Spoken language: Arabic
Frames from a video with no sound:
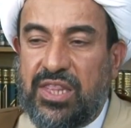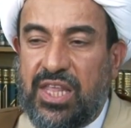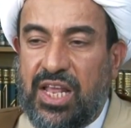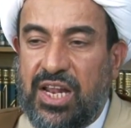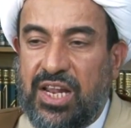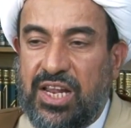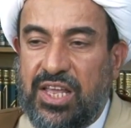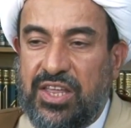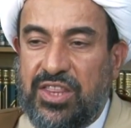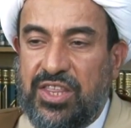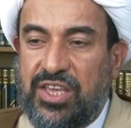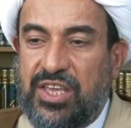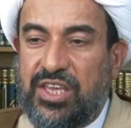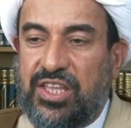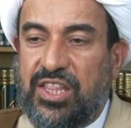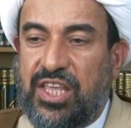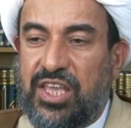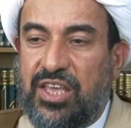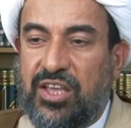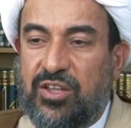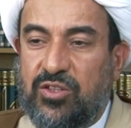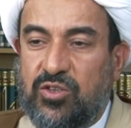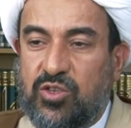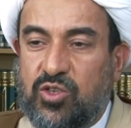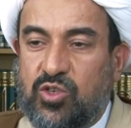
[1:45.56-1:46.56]
أن الذين
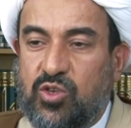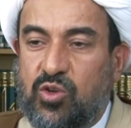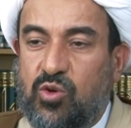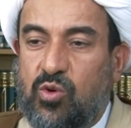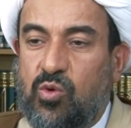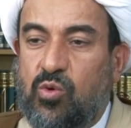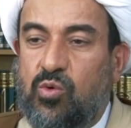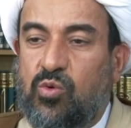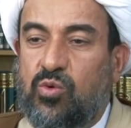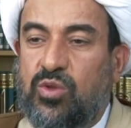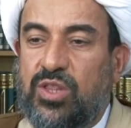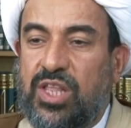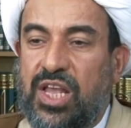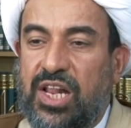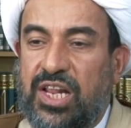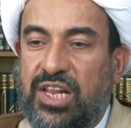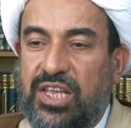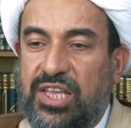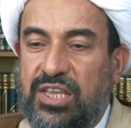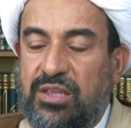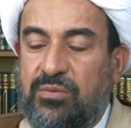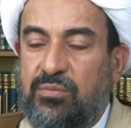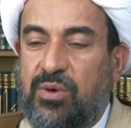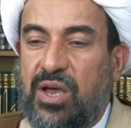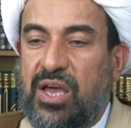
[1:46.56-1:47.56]
ينصرون
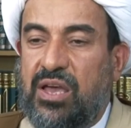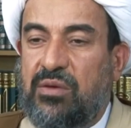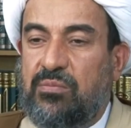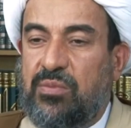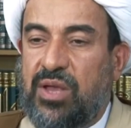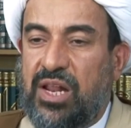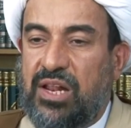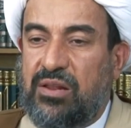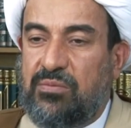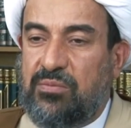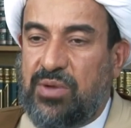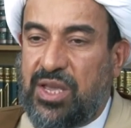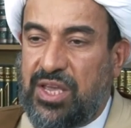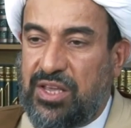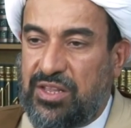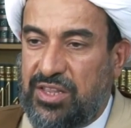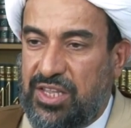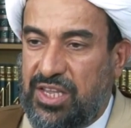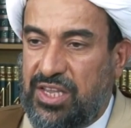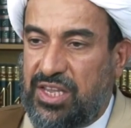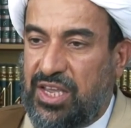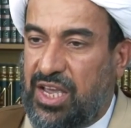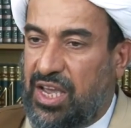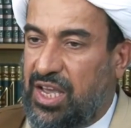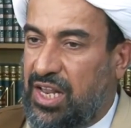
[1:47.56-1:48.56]
الإمام
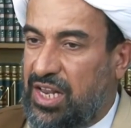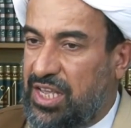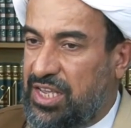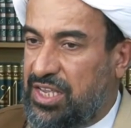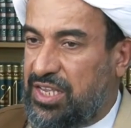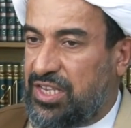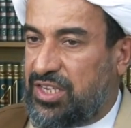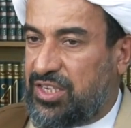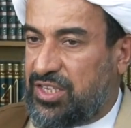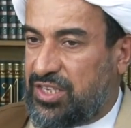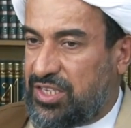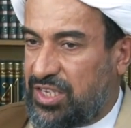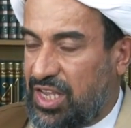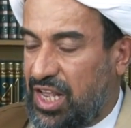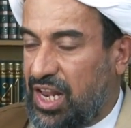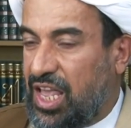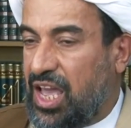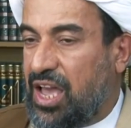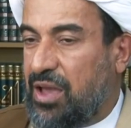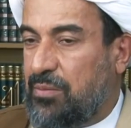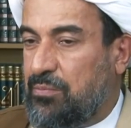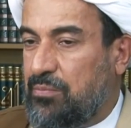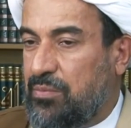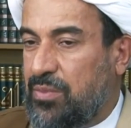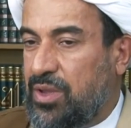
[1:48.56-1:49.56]
المهدي عليه
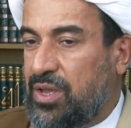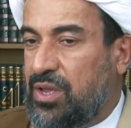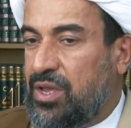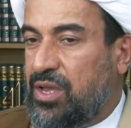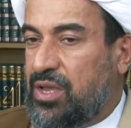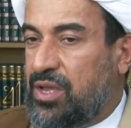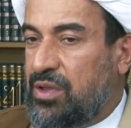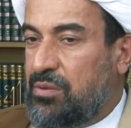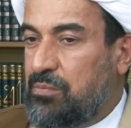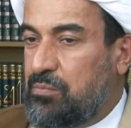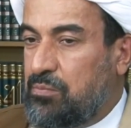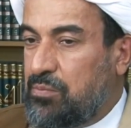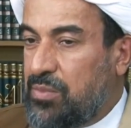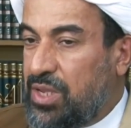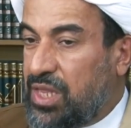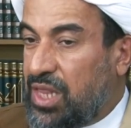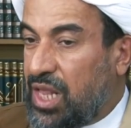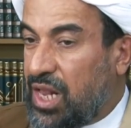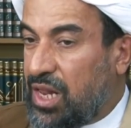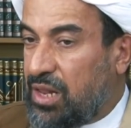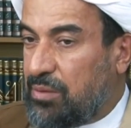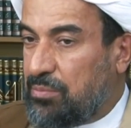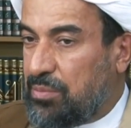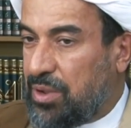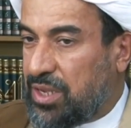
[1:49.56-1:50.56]
السلام من
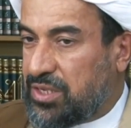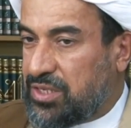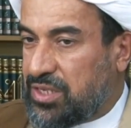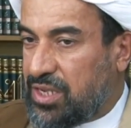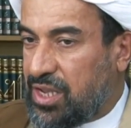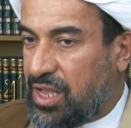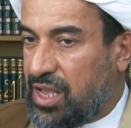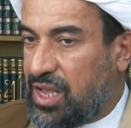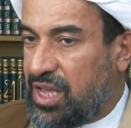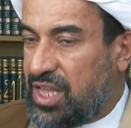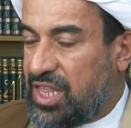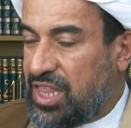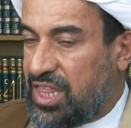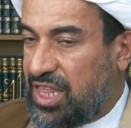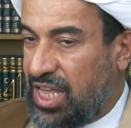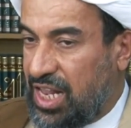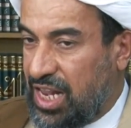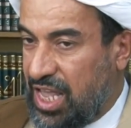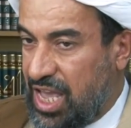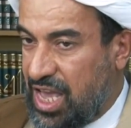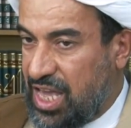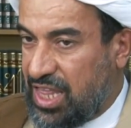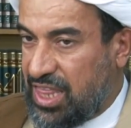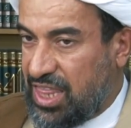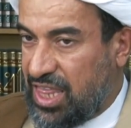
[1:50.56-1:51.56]
البصرة
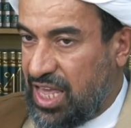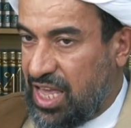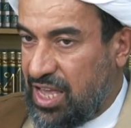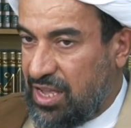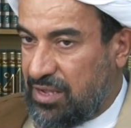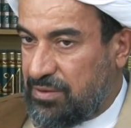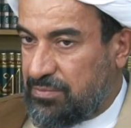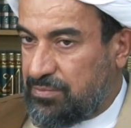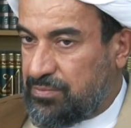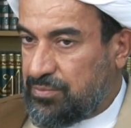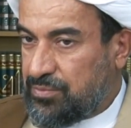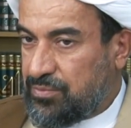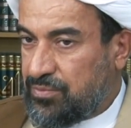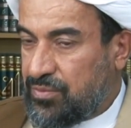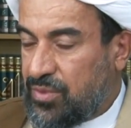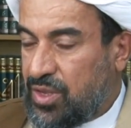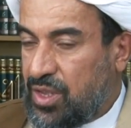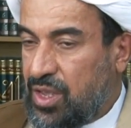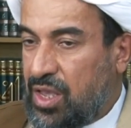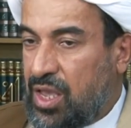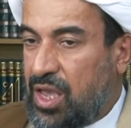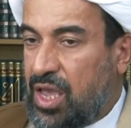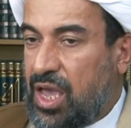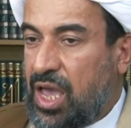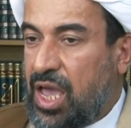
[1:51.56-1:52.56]
ثلاثة
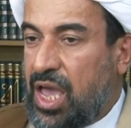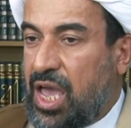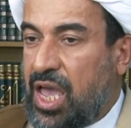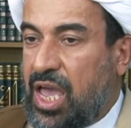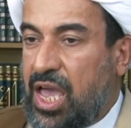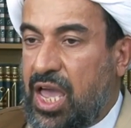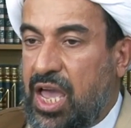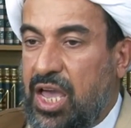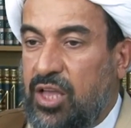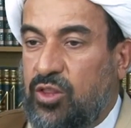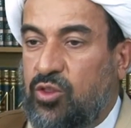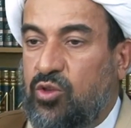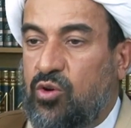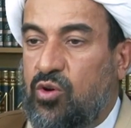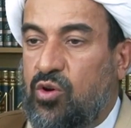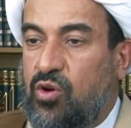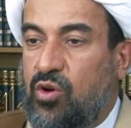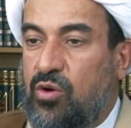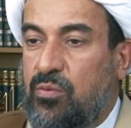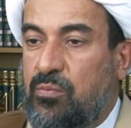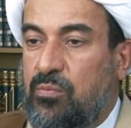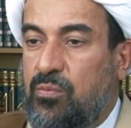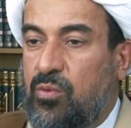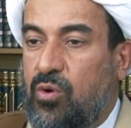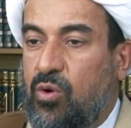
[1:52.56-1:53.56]

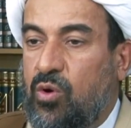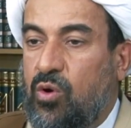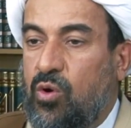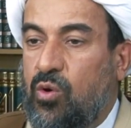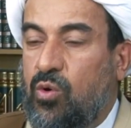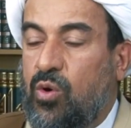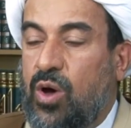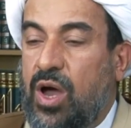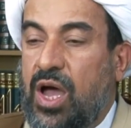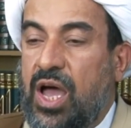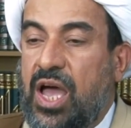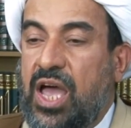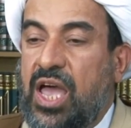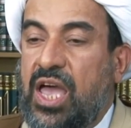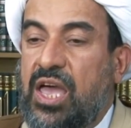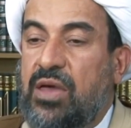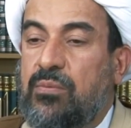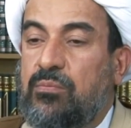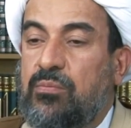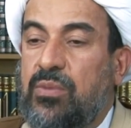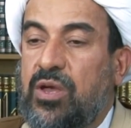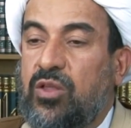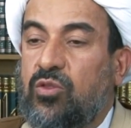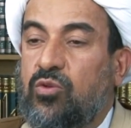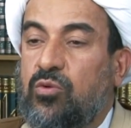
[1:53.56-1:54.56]
أحدهم هو
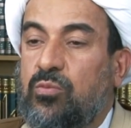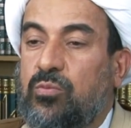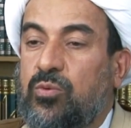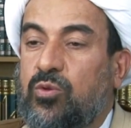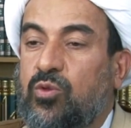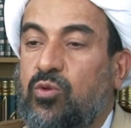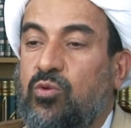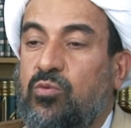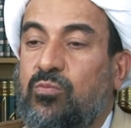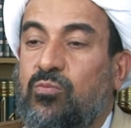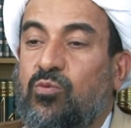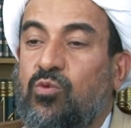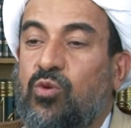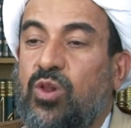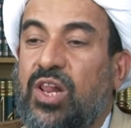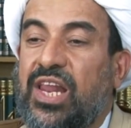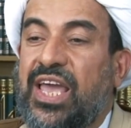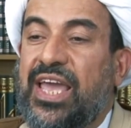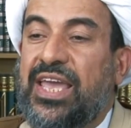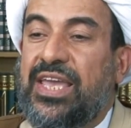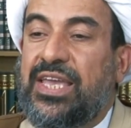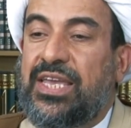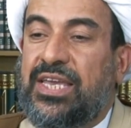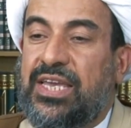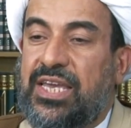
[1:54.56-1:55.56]
أحمد بن
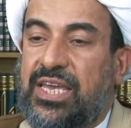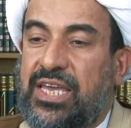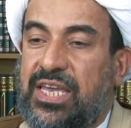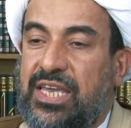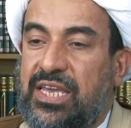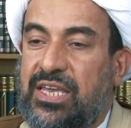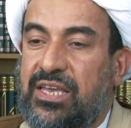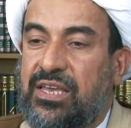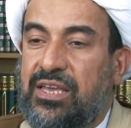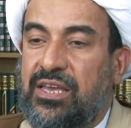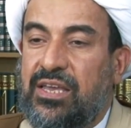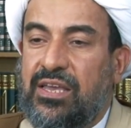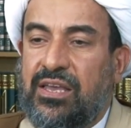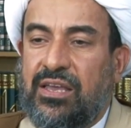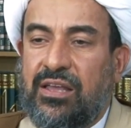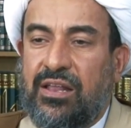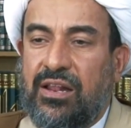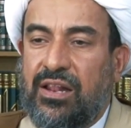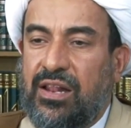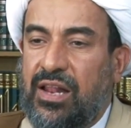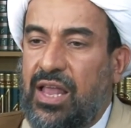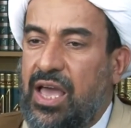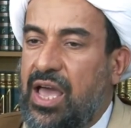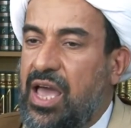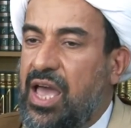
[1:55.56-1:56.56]
مليح
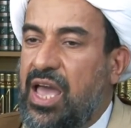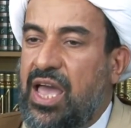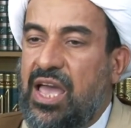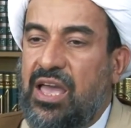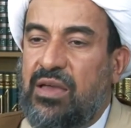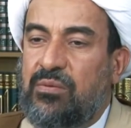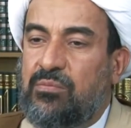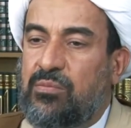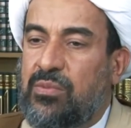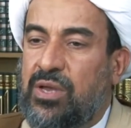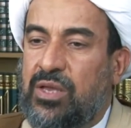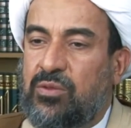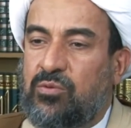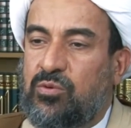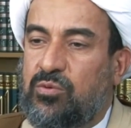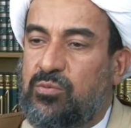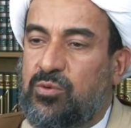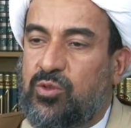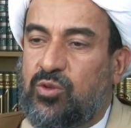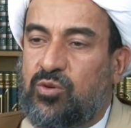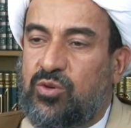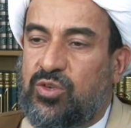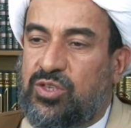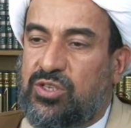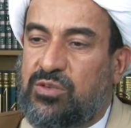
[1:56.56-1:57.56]
لا أحمد
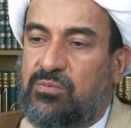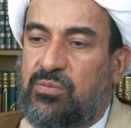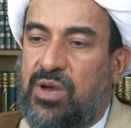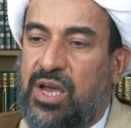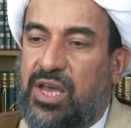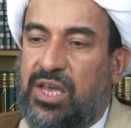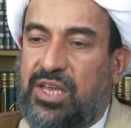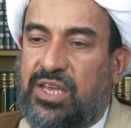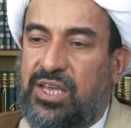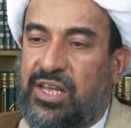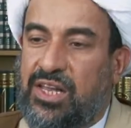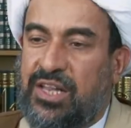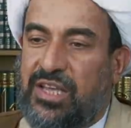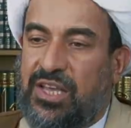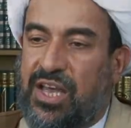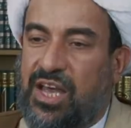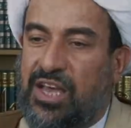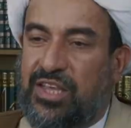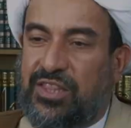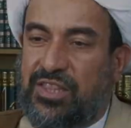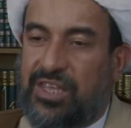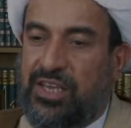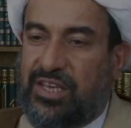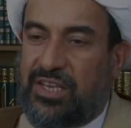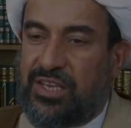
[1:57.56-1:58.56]
بن إسماعيل
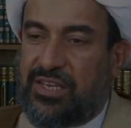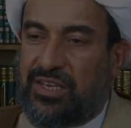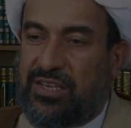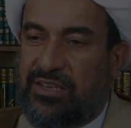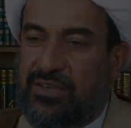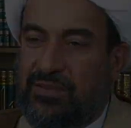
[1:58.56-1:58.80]
قاطع